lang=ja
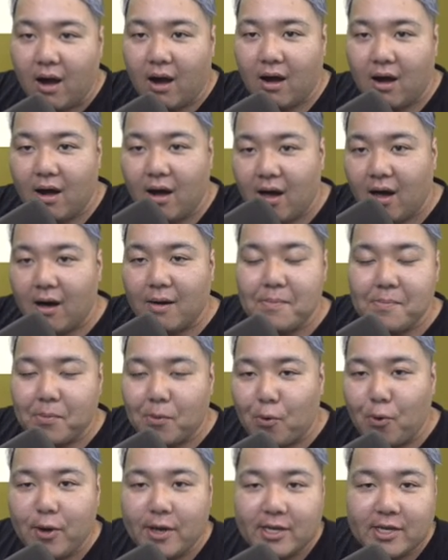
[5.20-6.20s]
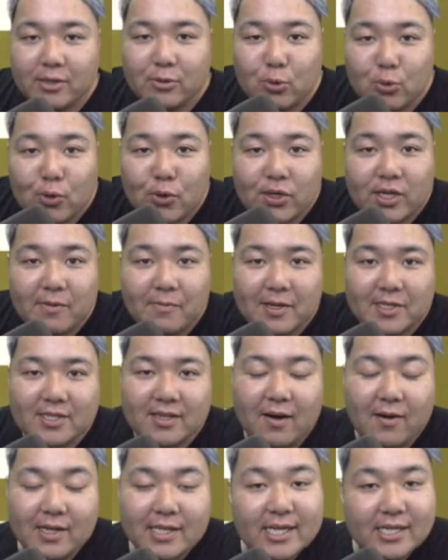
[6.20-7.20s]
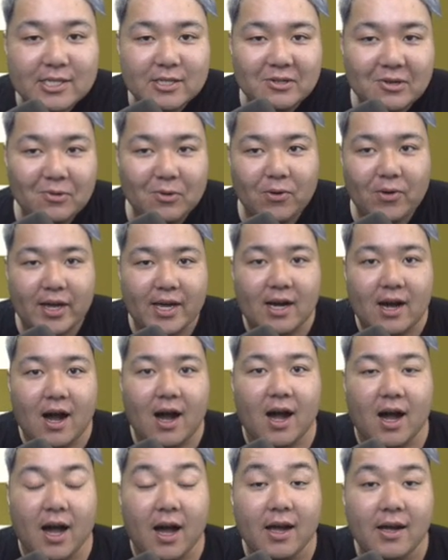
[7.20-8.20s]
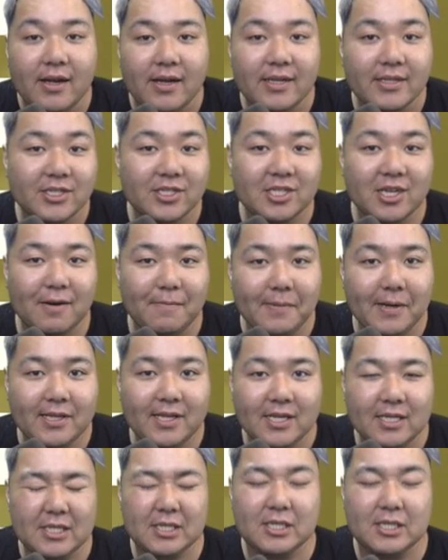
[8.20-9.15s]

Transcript: あ、あ、声届いてますか私の声が。邪魔で